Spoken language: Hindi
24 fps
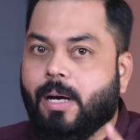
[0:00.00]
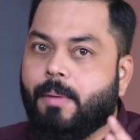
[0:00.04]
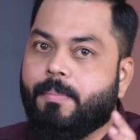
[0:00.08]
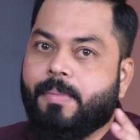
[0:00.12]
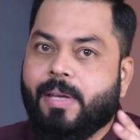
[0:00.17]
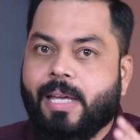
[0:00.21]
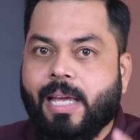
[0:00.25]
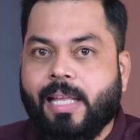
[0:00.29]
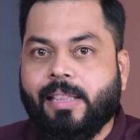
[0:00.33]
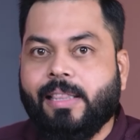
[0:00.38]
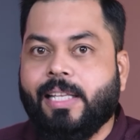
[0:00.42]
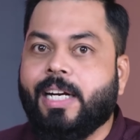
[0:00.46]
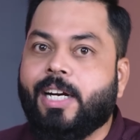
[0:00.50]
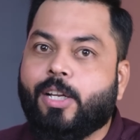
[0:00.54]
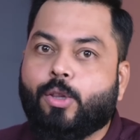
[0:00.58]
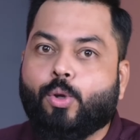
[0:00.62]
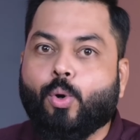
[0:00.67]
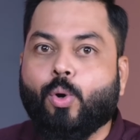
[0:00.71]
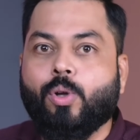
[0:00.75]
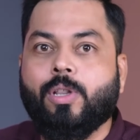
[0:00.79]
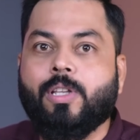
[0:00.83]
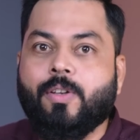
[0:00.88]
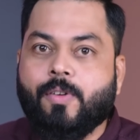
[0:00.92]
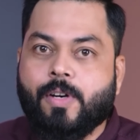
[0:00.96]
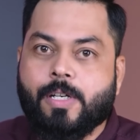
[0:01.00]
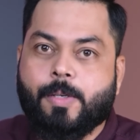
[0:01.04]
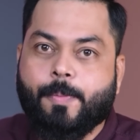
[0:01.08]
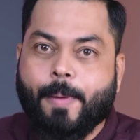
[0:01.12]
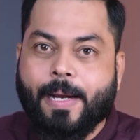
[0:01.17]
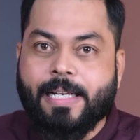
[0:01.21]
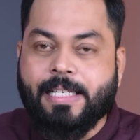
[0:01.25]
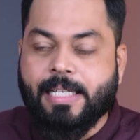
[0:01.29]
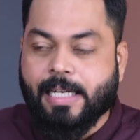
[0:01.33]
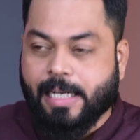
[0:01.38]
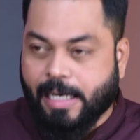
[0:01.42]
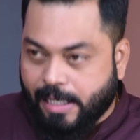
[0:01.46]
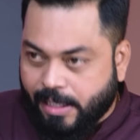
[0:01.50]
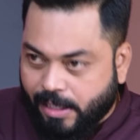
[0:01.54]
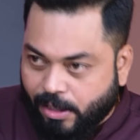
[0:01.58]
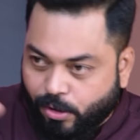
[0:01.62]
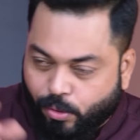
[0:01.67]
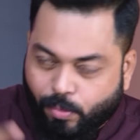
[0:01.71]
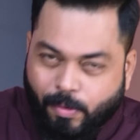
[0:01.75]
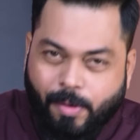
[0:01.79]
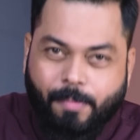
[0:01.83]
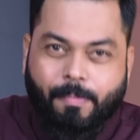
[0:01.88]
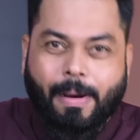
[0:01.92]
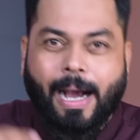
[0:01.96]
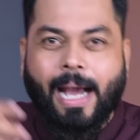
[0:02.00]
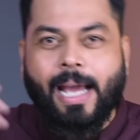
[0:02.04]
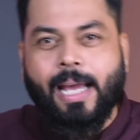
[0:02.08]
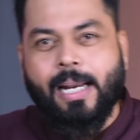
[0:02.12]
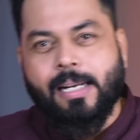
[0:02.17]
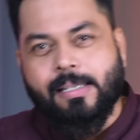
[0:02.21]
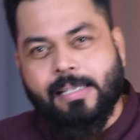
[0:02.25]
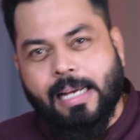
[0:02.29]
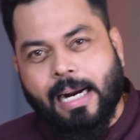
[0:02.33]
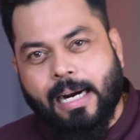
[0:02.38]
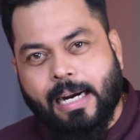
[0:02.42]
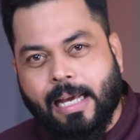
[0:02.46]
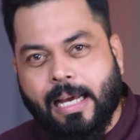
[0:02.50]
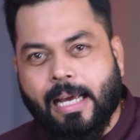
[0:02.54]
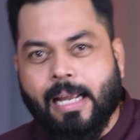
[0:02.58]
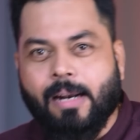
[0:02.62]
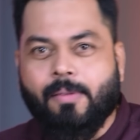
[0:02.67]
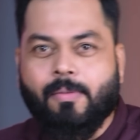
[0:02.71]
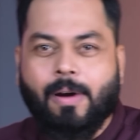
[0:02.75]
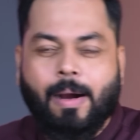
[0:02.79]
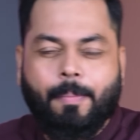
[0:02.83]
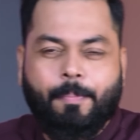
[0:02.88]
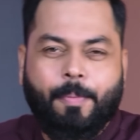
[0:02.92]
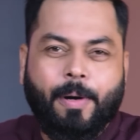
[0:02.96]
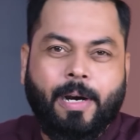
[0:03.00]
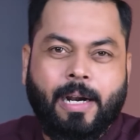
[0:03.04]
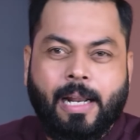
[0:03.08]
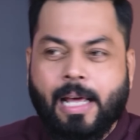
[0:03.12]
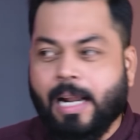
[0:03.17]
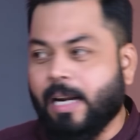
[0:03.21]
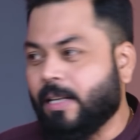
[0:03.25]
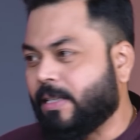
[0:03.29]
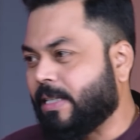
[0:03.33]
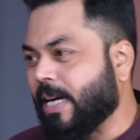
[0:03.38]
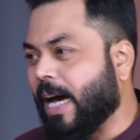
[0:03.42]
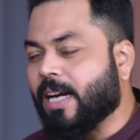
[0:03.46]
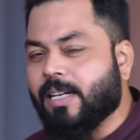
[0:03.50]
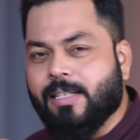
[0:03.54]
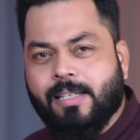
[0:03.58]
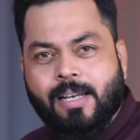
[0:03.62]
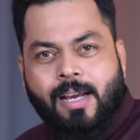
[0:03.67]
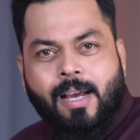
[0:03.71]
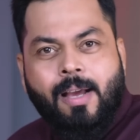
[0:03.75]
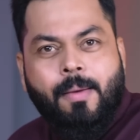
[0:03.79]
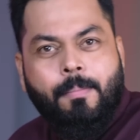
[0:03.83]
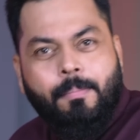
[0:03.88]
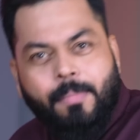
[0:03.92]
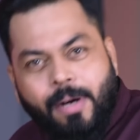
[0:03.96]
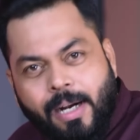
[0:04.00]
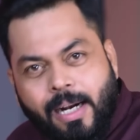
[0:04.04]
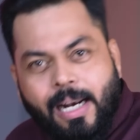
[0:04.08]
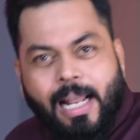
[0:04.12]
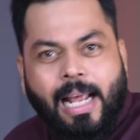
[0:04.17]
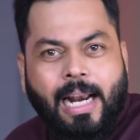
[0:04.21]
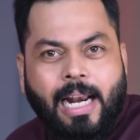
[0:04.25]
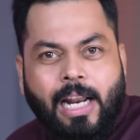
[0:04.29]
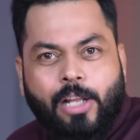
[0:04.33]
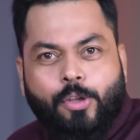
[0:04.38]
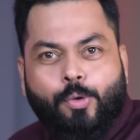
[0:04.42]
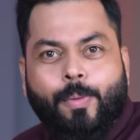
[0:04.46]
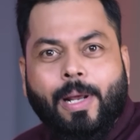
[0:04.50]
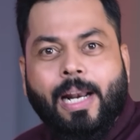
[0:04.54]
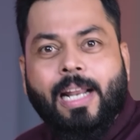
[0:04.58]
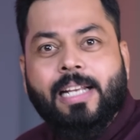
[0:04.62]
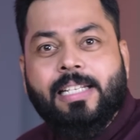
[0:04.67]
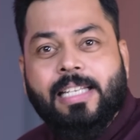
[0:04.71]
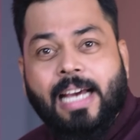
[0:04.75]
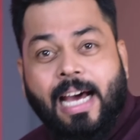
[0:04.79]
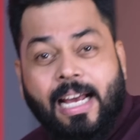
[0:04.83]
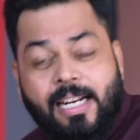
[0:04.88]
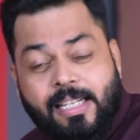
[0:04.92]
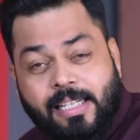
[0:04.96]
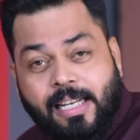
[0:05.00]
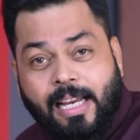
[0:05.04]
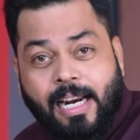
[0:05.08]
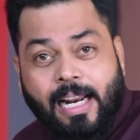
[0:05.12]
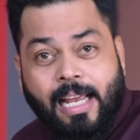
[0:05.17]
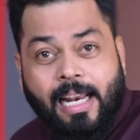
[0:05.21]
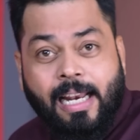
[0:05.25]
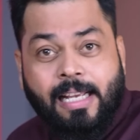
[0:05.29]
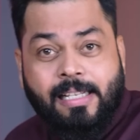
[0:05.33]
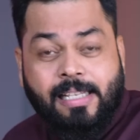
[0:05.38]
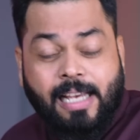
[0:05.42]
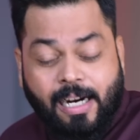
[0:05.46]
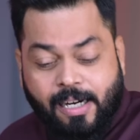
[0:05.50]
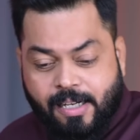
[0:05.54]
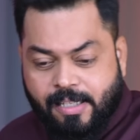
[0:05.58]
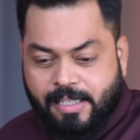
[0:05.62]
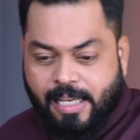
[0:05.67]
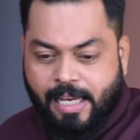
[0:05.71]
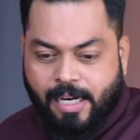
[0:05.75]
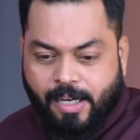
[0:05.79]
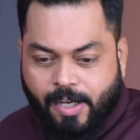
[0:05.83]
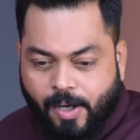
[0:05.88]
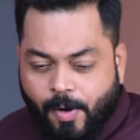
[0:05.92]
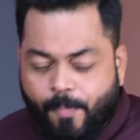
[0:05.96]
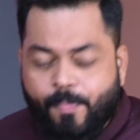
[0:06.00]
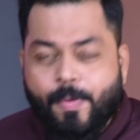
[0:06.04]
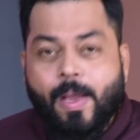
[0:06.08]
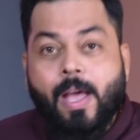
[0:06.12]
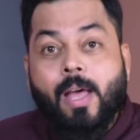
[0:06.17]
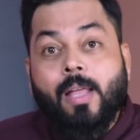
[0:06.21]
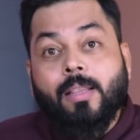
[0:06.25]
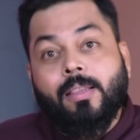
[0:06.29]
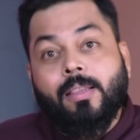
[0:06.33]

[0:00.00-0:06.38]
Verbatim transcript: कमी दीड दोन दिवस पाहिजे कारण की तुम्ही बाहेर जाणार चार्ज मिलना नहीं तुम्हारा चार्ज कराया सारखं सारखं